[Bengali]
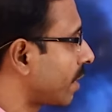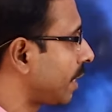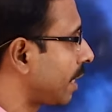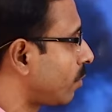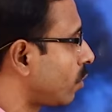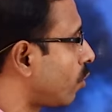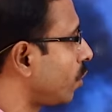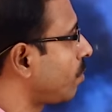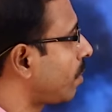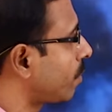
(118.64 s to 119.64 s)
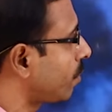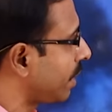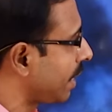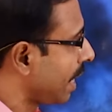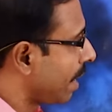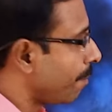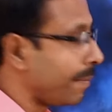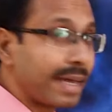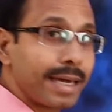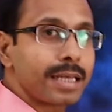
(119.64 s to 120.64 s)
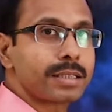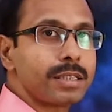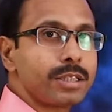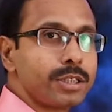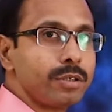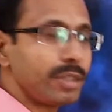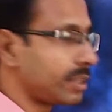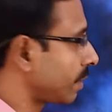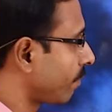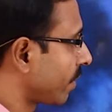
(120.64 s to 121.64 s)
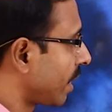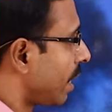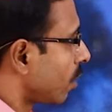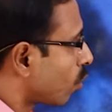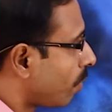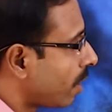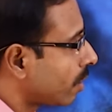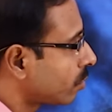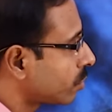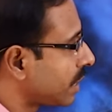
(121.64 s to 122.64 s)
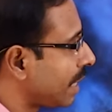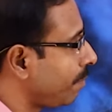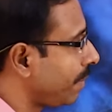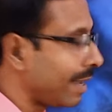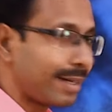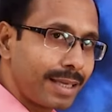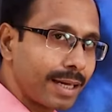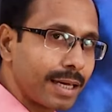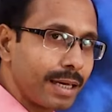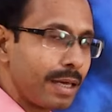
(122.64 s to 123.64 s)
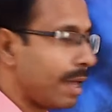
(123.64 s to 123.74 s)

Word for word: আমরা দেখব ঘনীভবন হয়ে মেঘের সৃষ্টি হয়েছে ক্রমাগত সেই মেঘ থেকে